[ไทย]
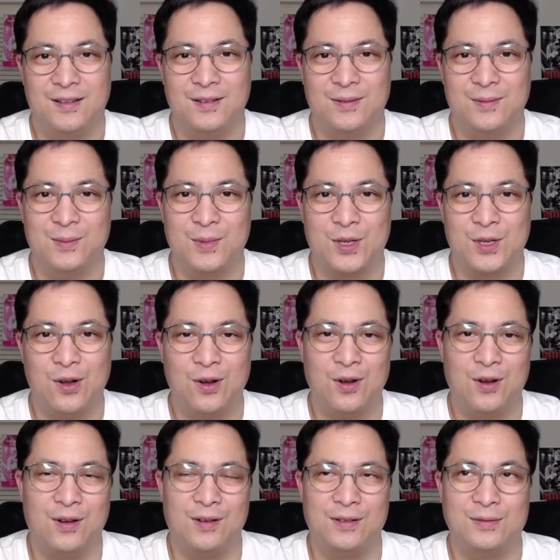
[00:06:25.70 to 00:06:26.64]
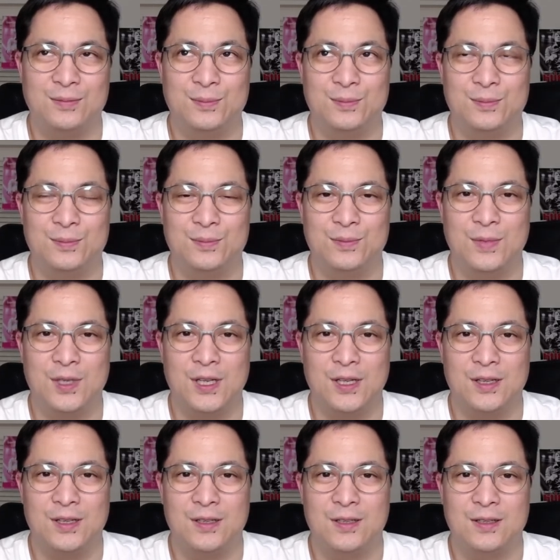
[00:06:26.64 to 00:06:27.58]
มันก็
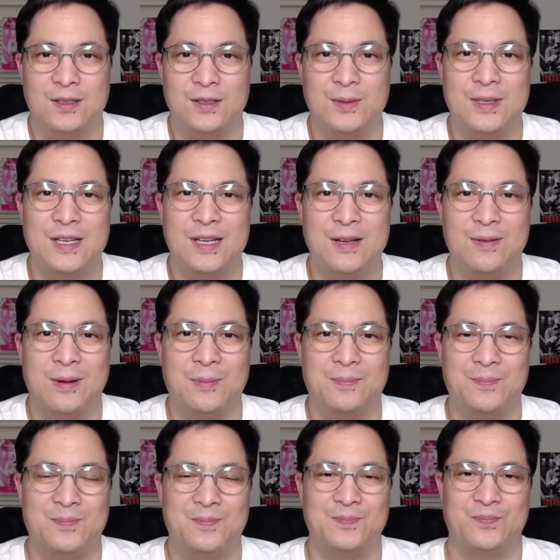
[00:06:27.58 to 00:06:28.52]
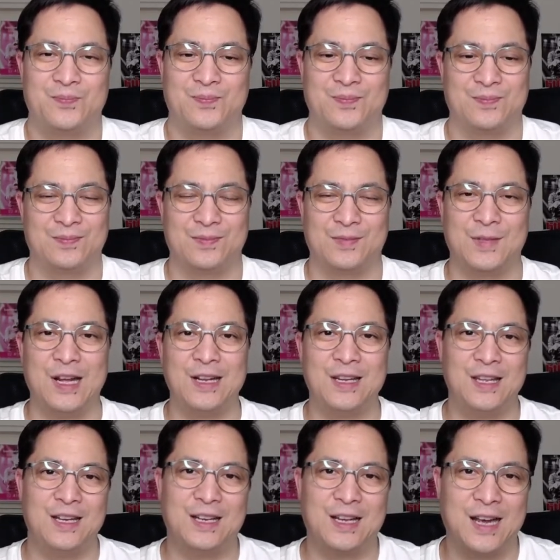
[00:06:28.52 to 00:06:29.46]
คือบางทีแบบนั่ง
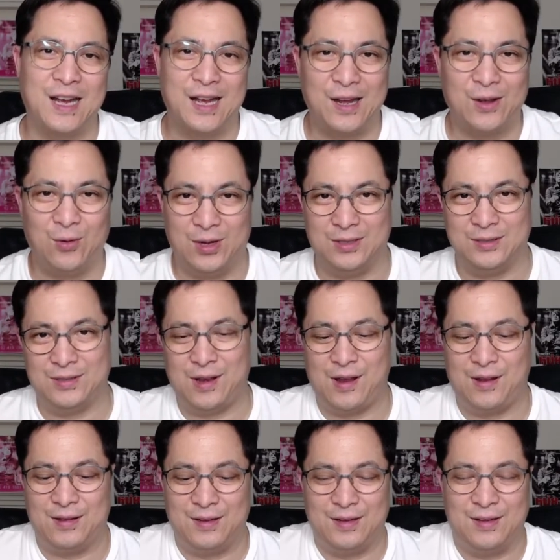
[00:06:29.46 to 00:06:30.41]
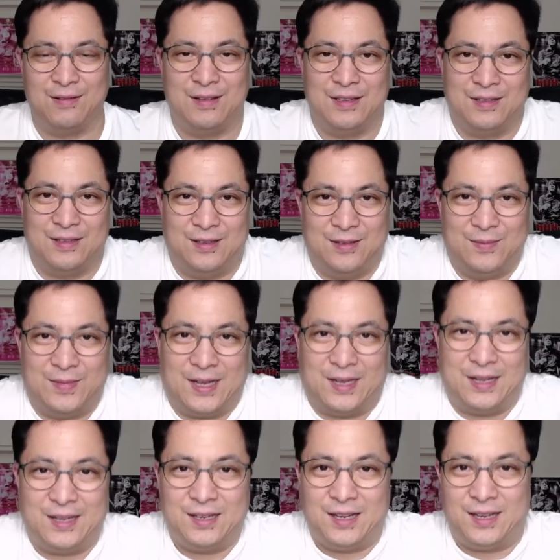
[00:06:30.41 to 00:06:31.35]
กินข้าวอะ่ะที่ว่าซื้อมา
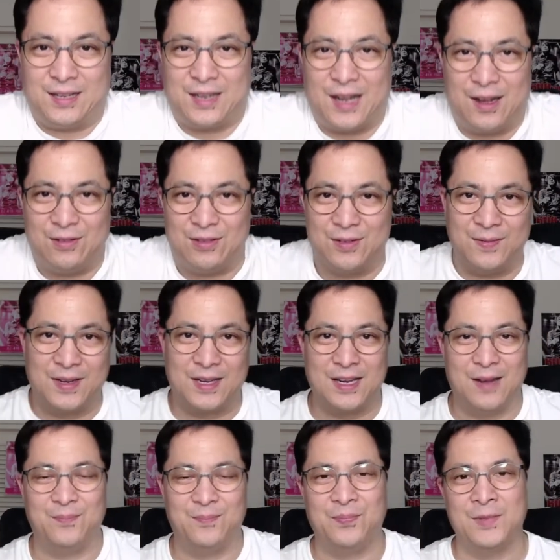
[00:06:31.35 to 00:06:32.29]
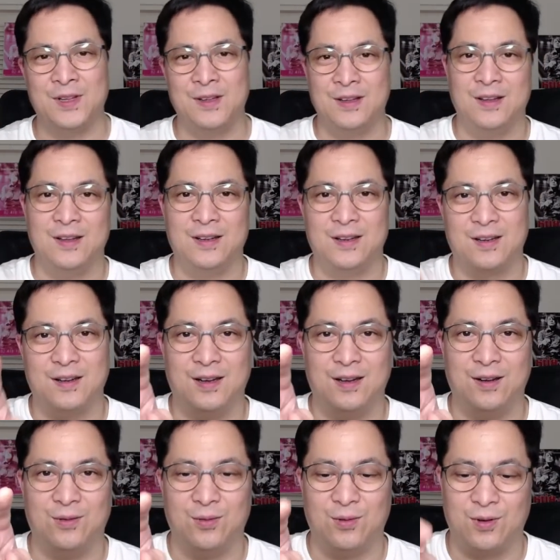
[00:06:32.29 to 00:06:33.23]
นั่งกินข้าวใช่ไหมครับก็
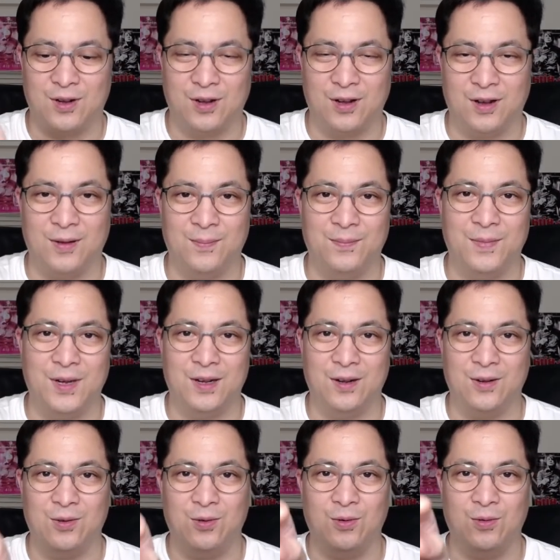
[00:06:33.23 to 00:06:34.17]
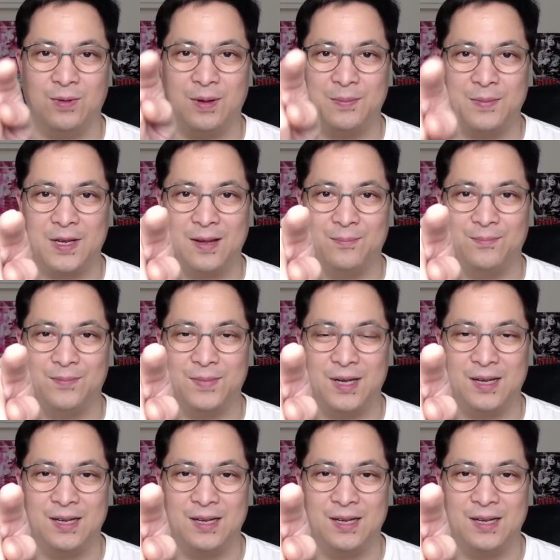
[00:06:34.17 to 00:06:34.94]
เอาคอมเอาเว็บแคมไป